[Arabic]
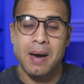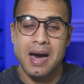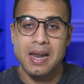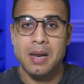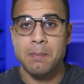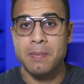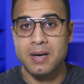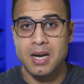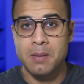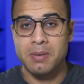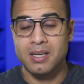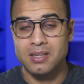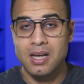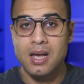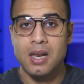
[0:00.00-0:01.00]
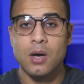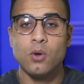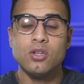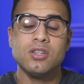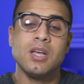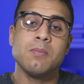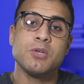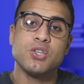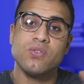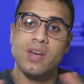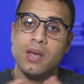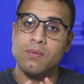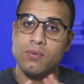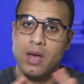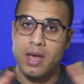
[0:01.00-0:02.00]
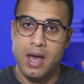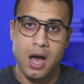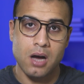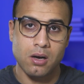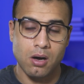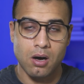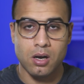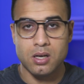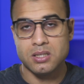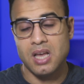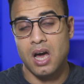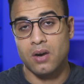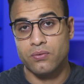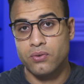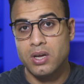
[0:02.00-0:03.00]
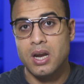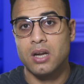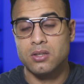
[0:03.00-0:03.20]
على البرنامج ده لو أنت مش فاهم في أي حاجة خالص حرفيا